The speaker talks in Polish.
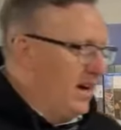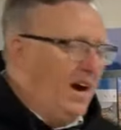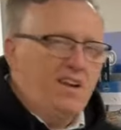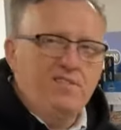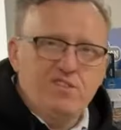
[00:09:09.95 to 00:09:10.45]

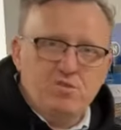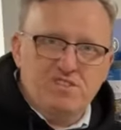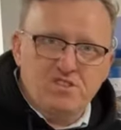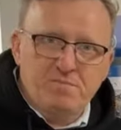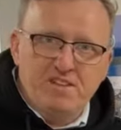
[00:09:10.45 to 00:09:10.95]
ale weszła z
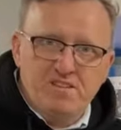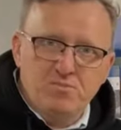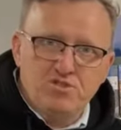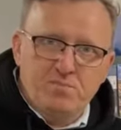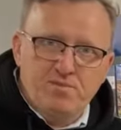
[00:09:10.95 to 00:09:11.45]
rozpędem,
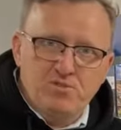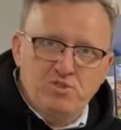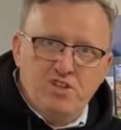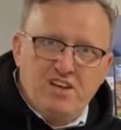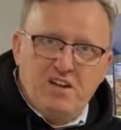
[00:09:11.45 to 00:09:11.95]
można
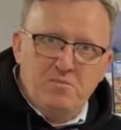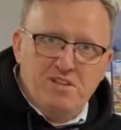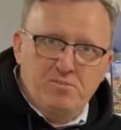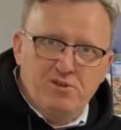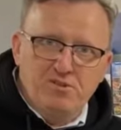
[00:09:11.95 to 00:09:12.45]
powiedzieć, jak armia
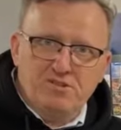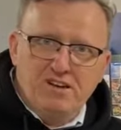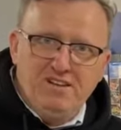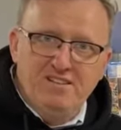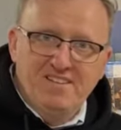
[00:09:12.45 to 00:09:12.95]
napoleońska.